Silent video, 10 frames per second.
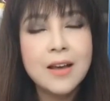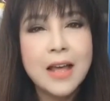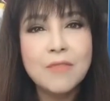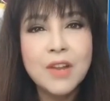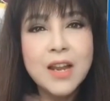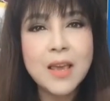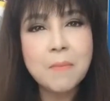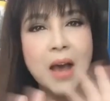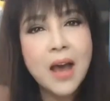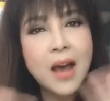งั้นวันนี้
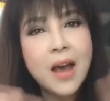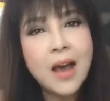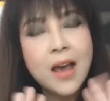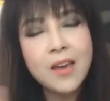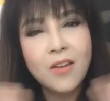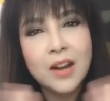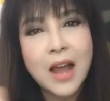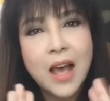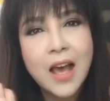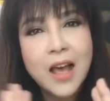บายก่อน
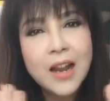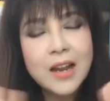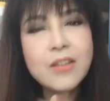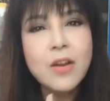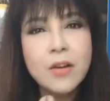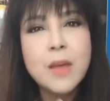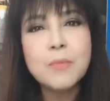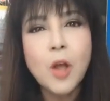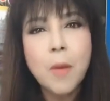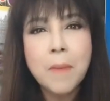นะ แล้วเดี๋ยวคลิป
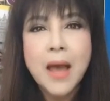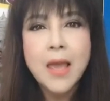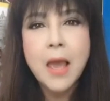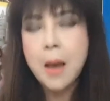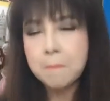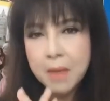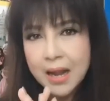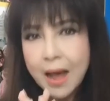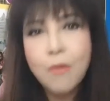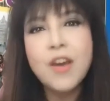ต่อไปมา
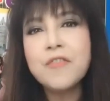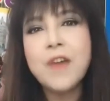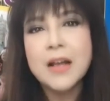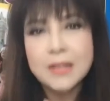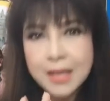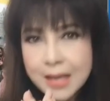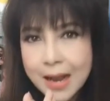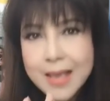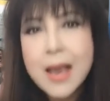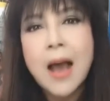เล่าให้ฟังที
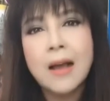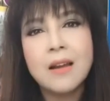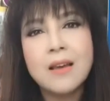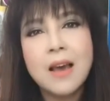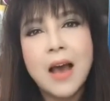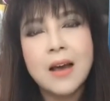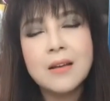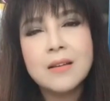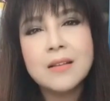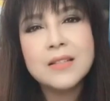ละอย่างเลยค่ะ
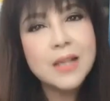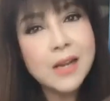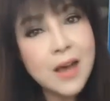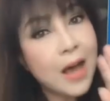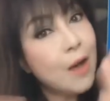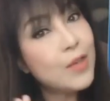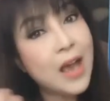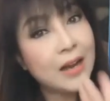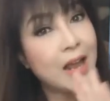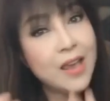จะเลือกเอาอ
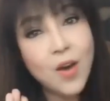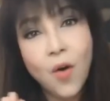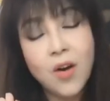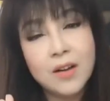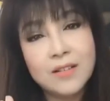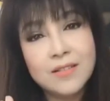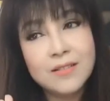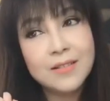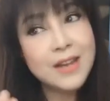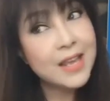ย่างไหนก่อน
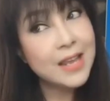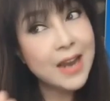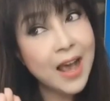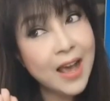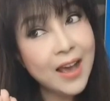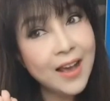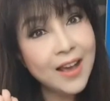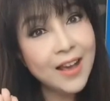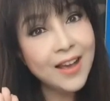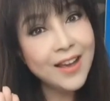ดีนะ
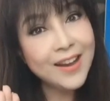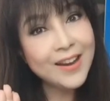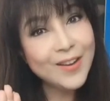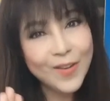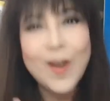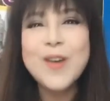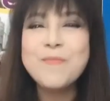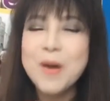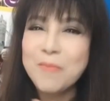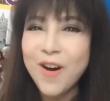เดี๋ยวค่อย
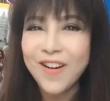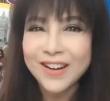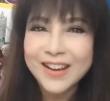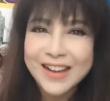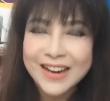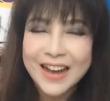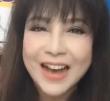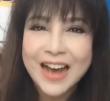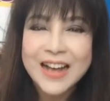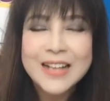มาบอกแล้วกันนะ
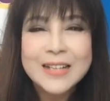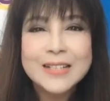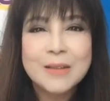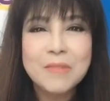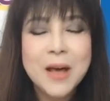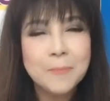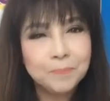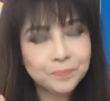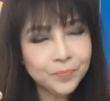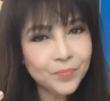คะ สำหรับ
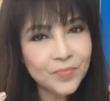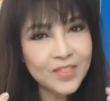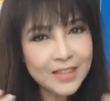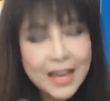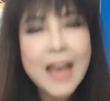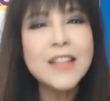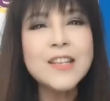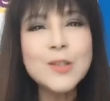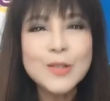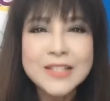ใครที่
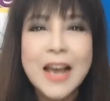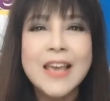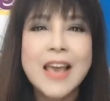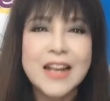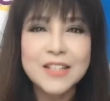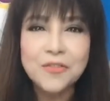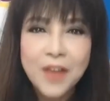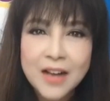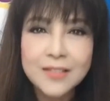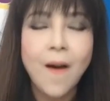สนใจอยากจะ
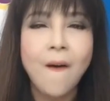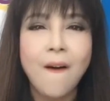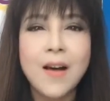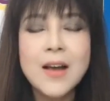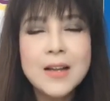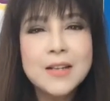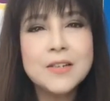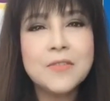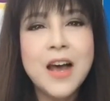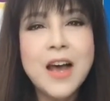ฟังต่อ ห
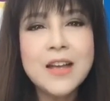รือว่า